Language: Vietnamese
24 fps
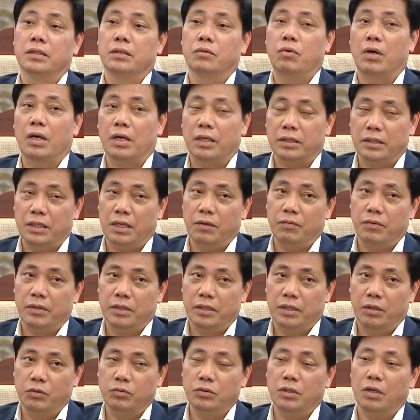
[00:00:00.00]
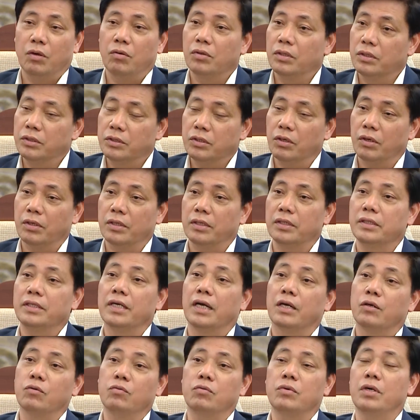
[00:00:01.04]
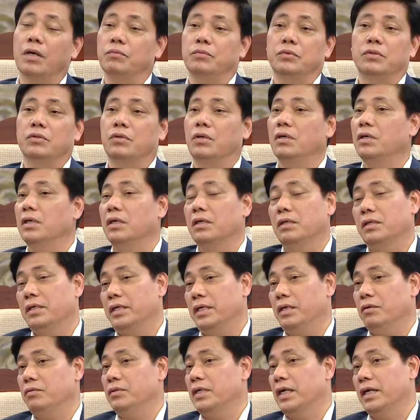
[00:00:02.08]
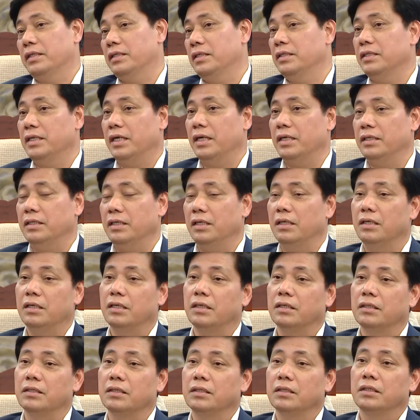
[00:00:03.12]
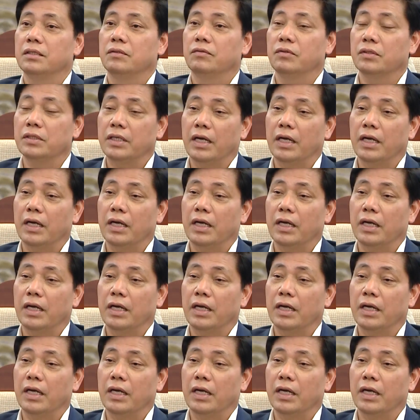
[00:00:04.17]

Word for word: hoặc là ta phải đấu thầu lựa chọn các nhà cung cấp do đó là nó kéo dài thời gian rất là phức